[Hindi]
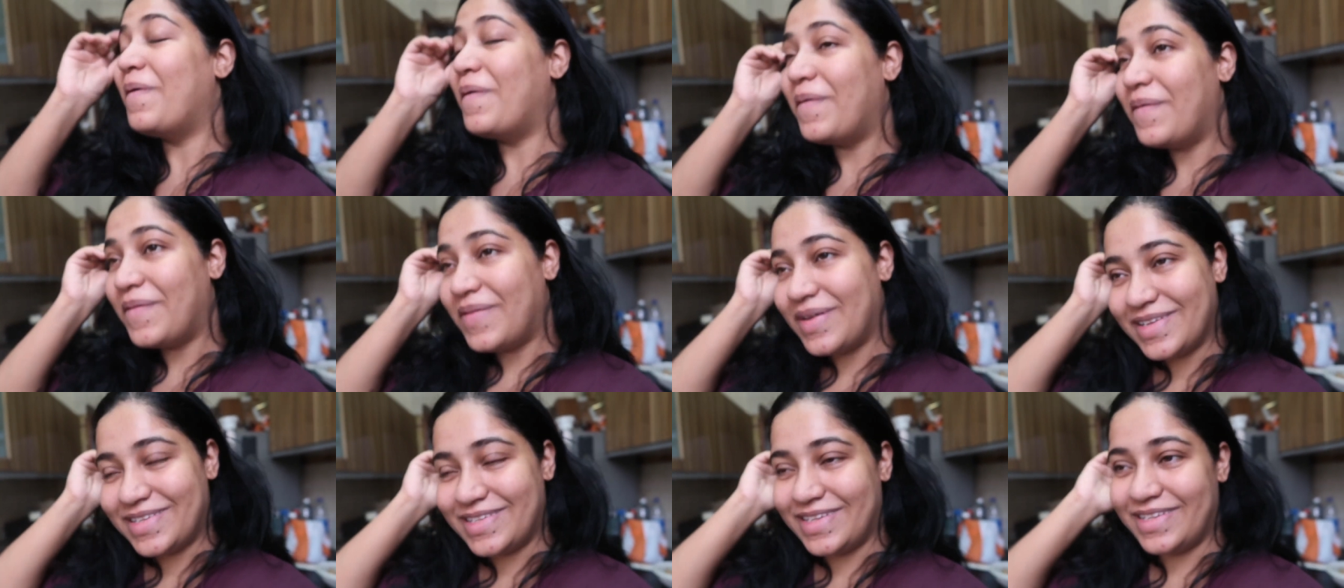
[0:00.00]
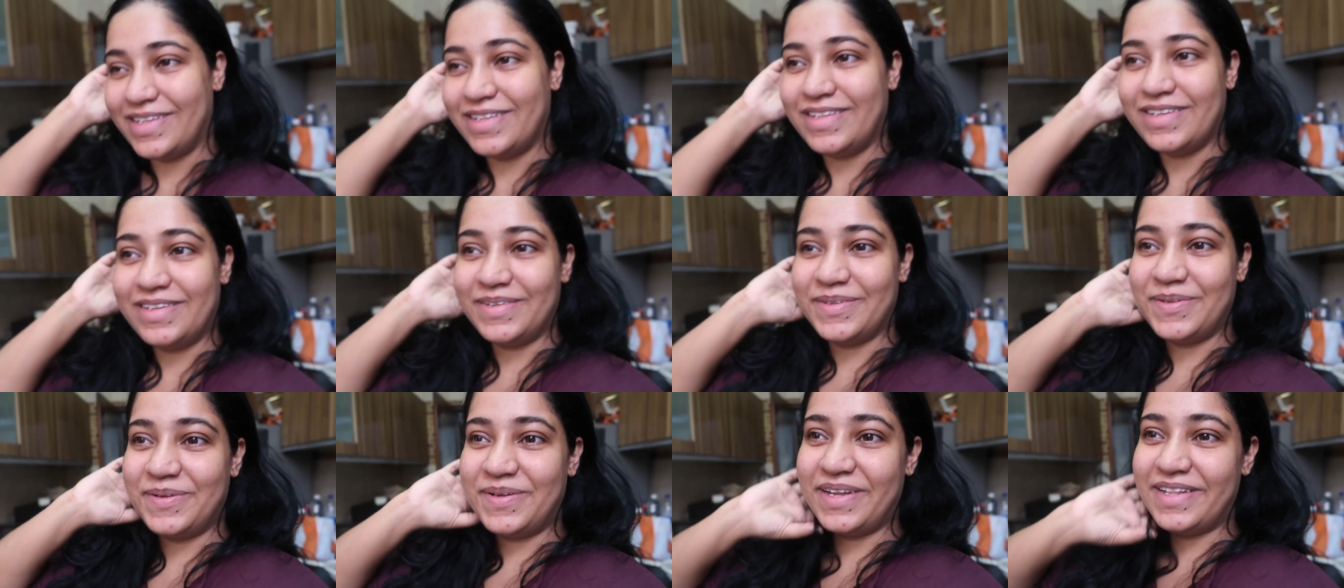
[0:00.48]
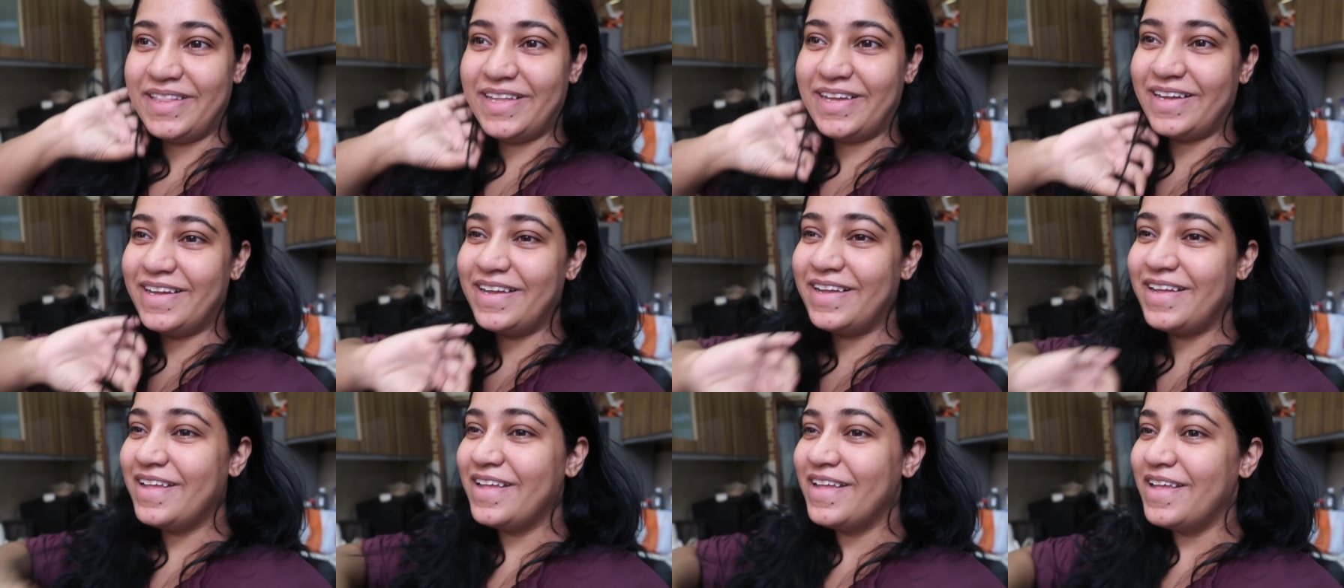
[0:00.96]
बहुत ज़्यादा दर्द हो रहा
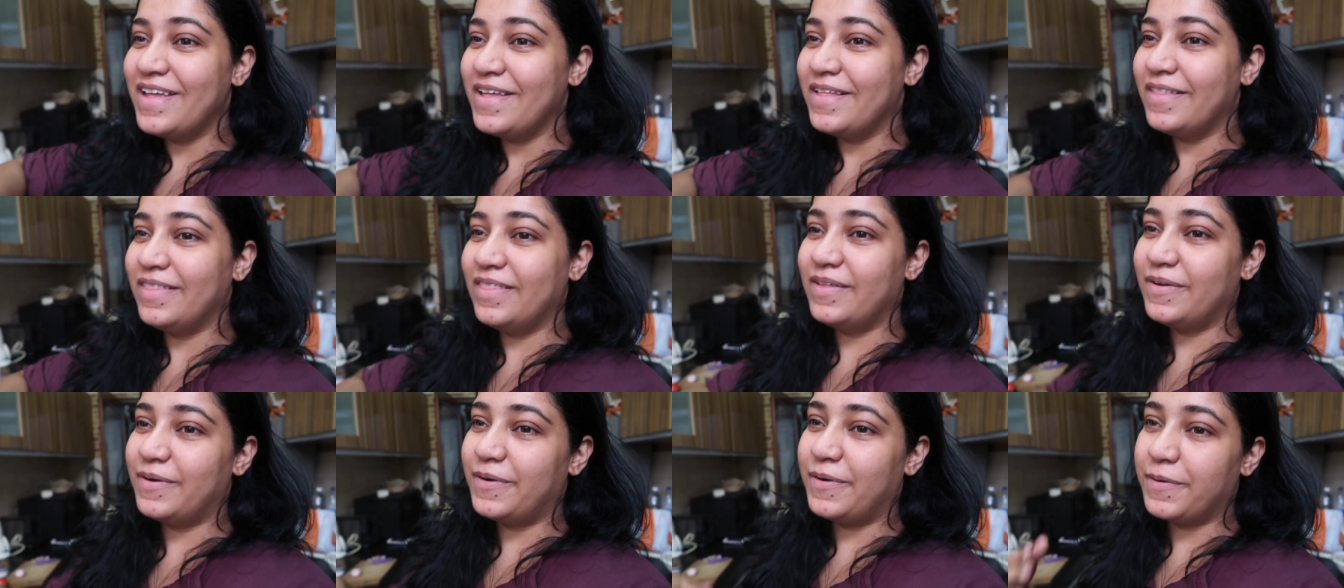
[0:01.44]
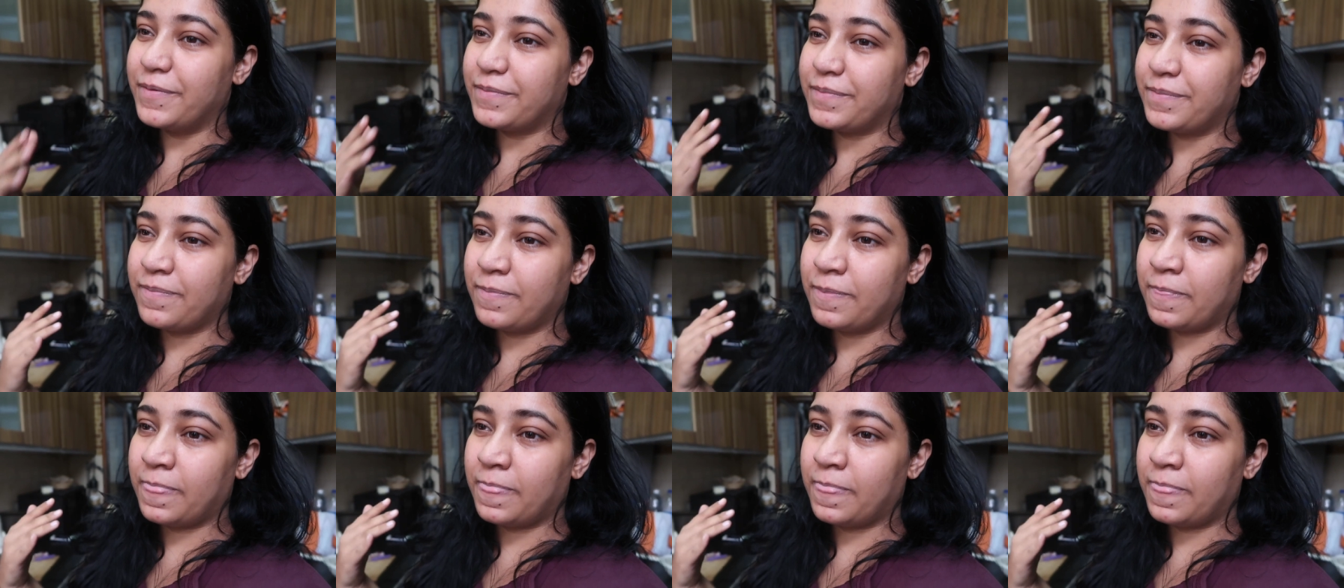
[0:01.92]
था तो